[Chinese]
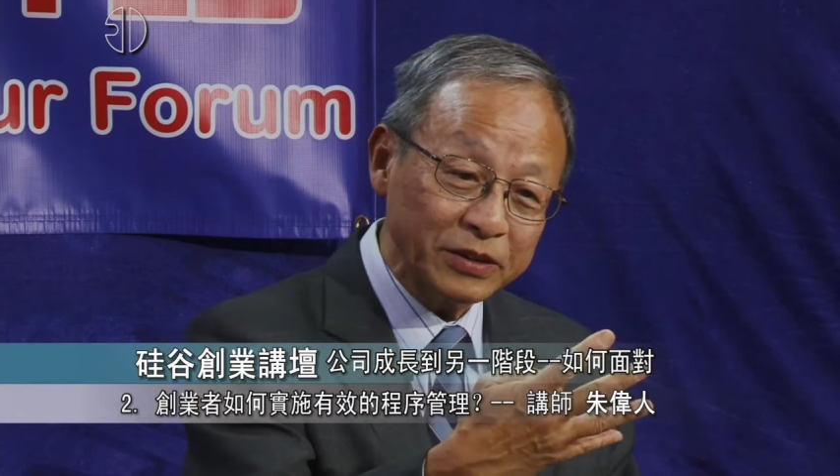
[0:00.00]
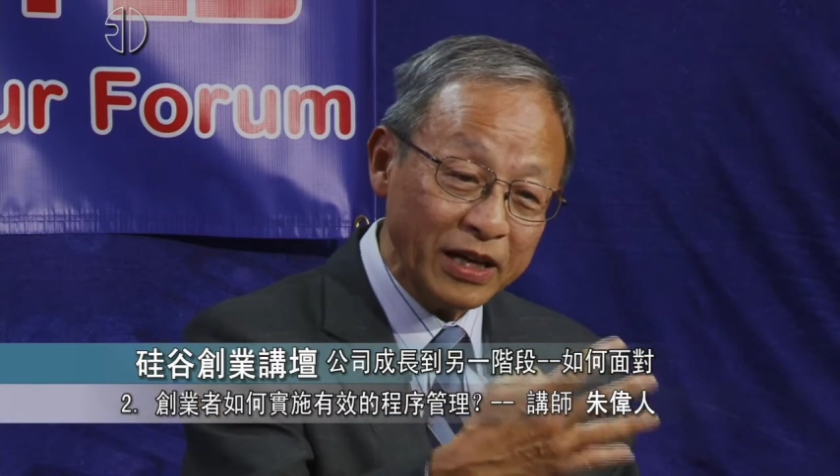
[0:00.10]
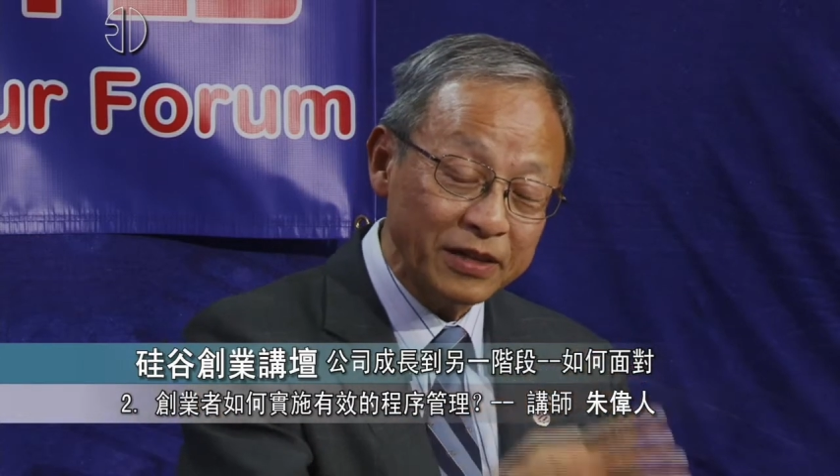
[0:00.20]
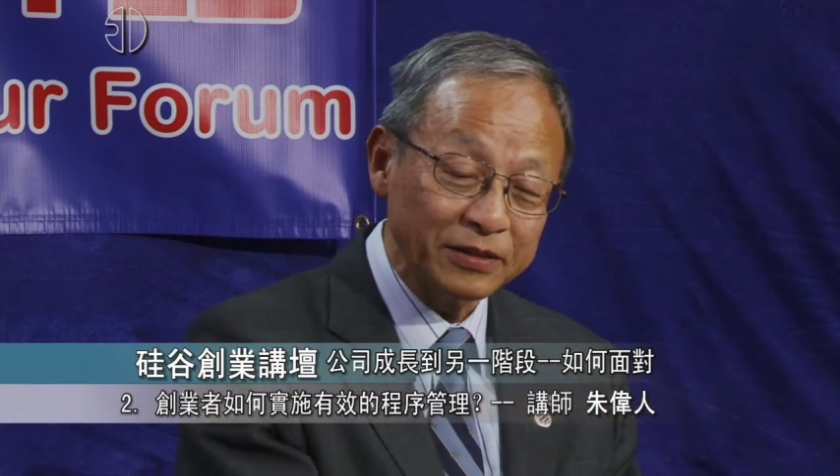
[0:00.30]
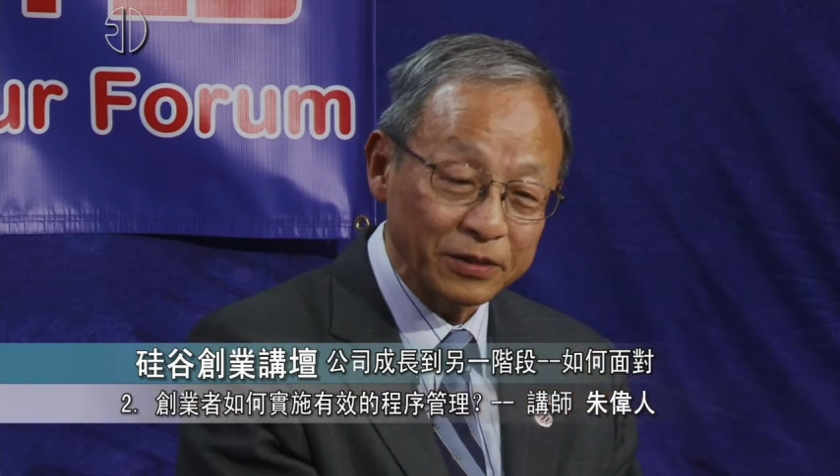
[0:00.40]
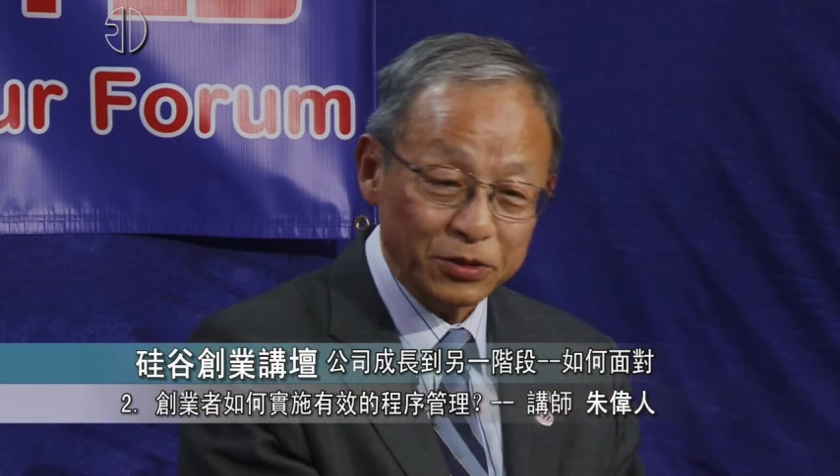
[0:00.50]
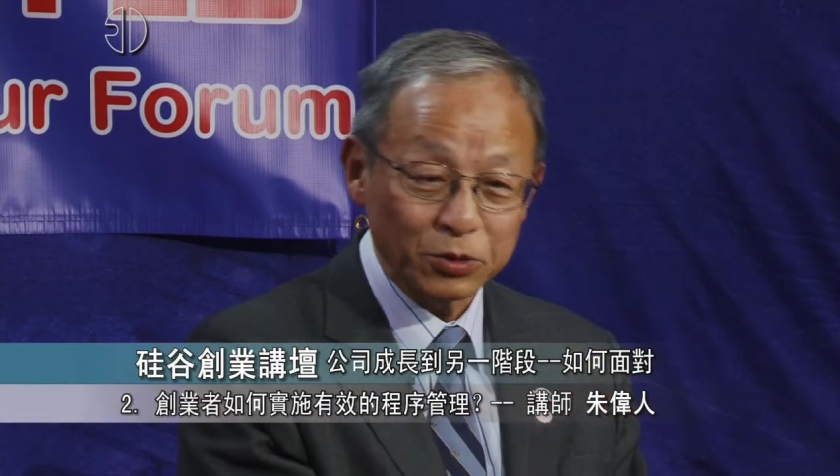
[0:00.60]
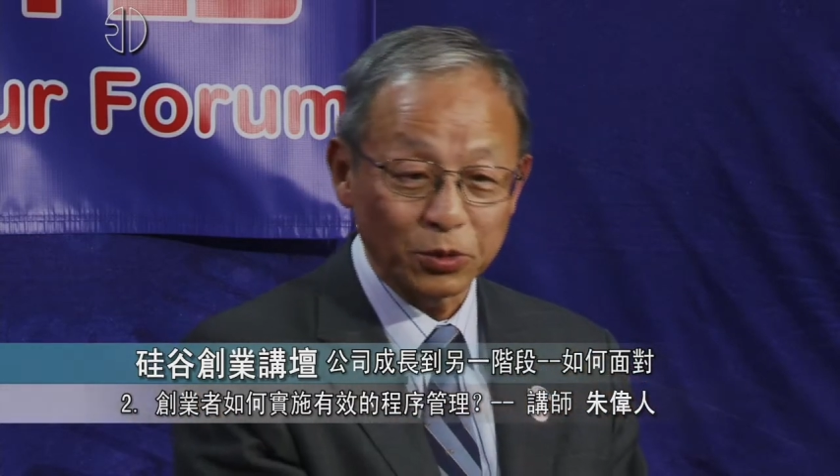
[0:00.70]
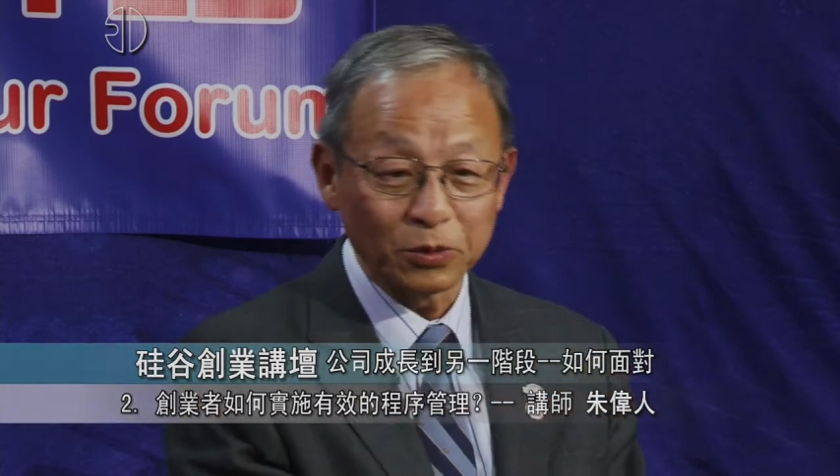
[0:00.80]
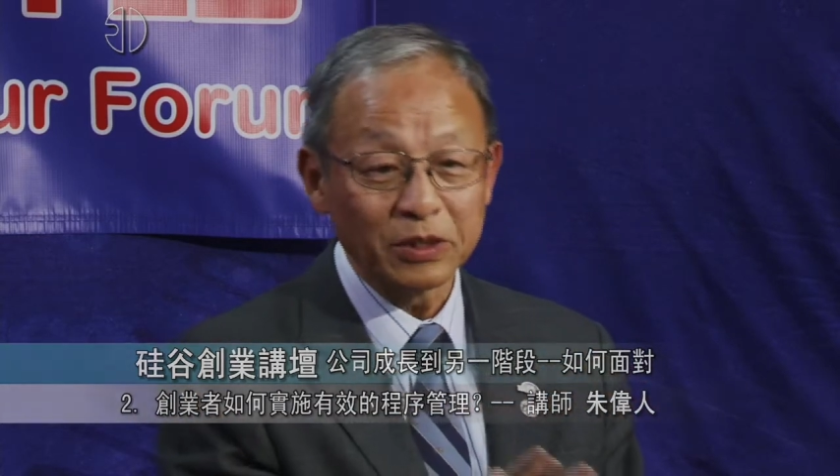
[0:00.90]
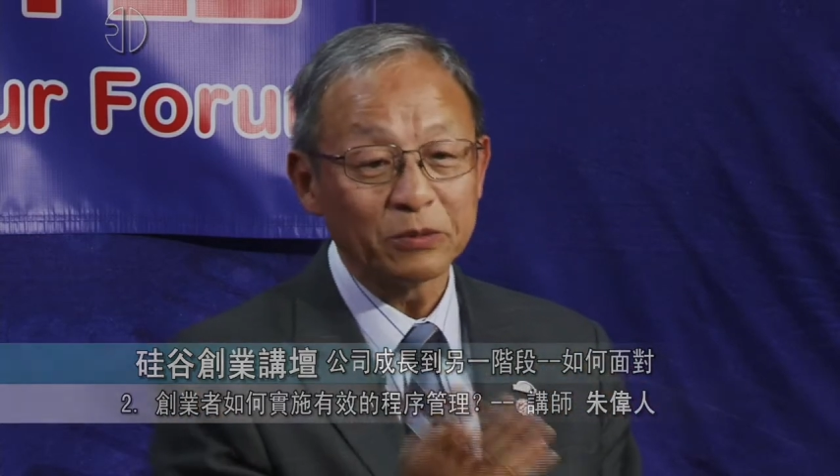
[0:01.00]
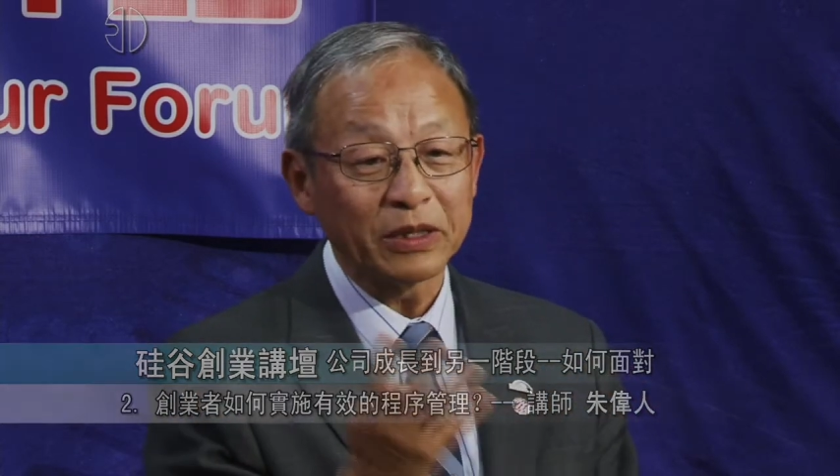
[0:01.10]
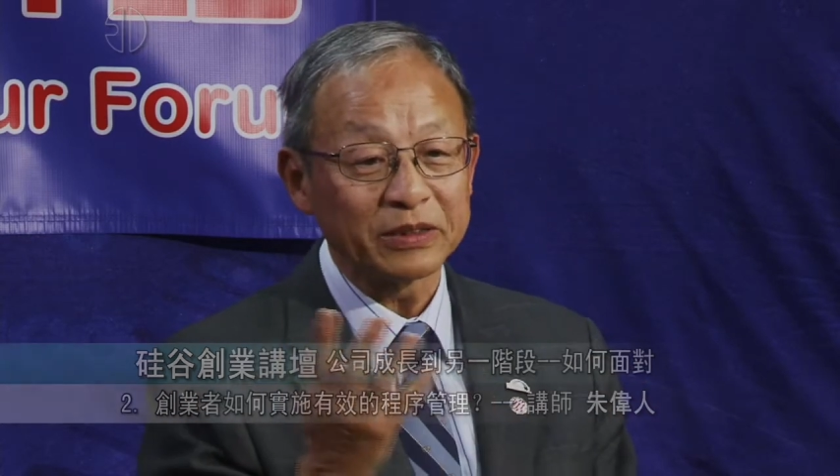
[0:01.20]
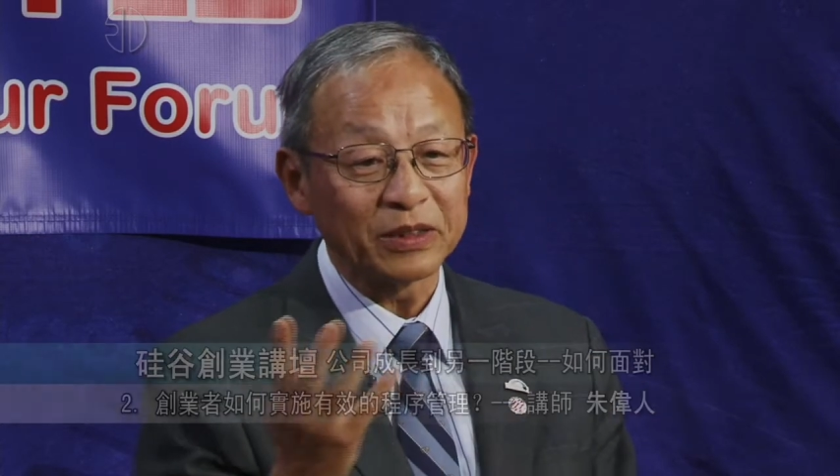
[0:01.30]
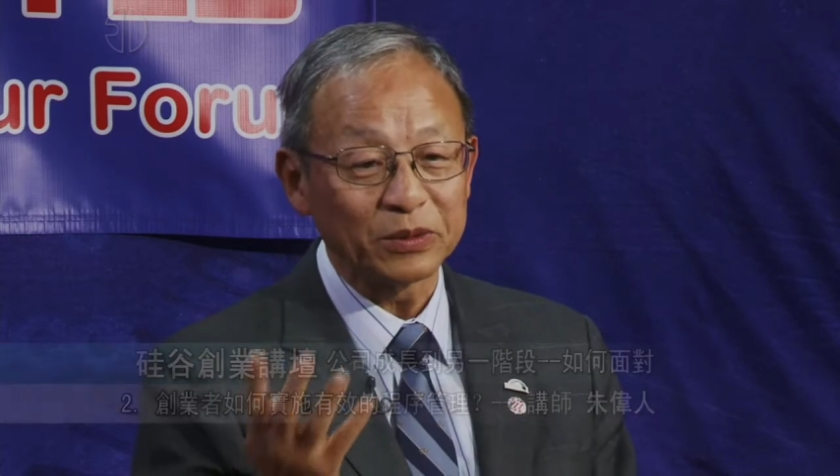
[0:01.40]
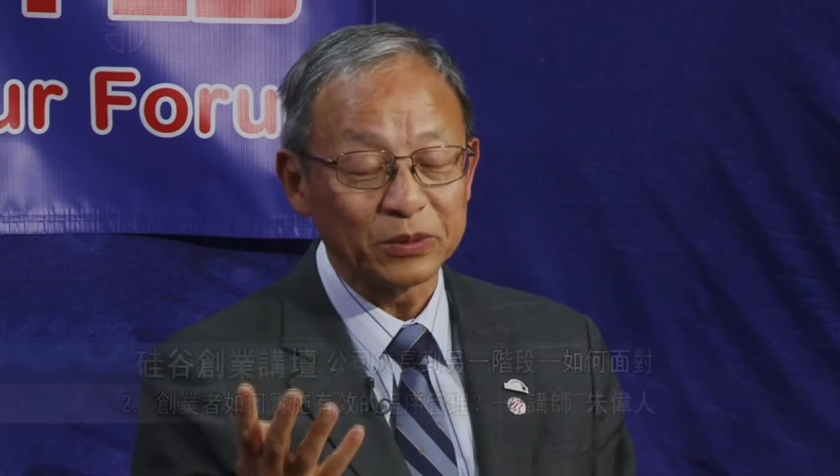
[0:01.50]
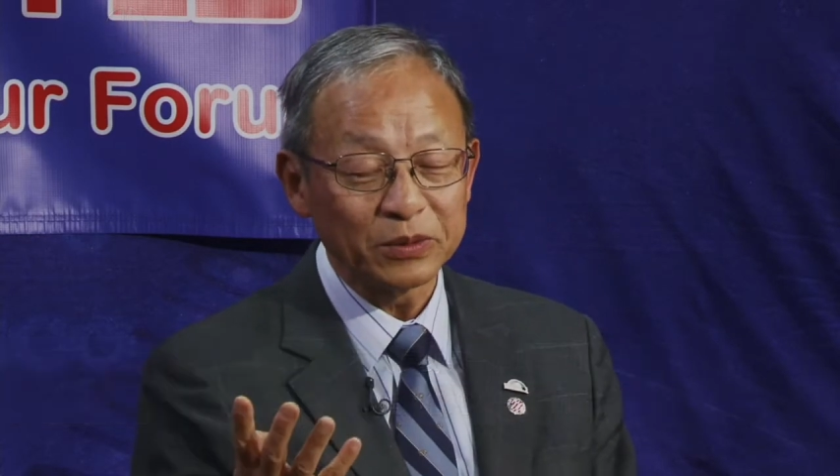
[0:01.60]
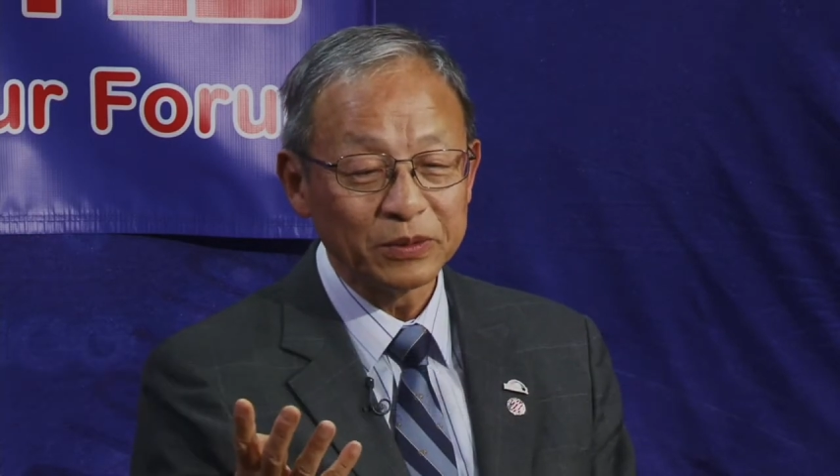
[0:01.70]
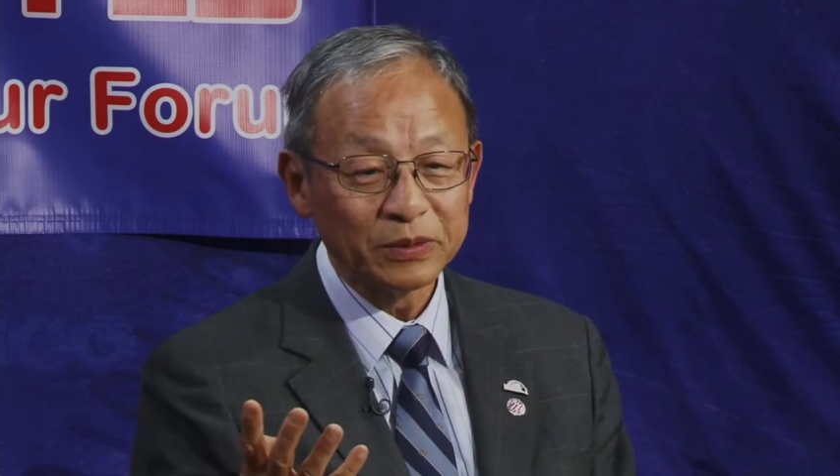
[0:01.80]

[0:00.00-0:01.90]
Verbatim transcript: 他可能是走另外一条路，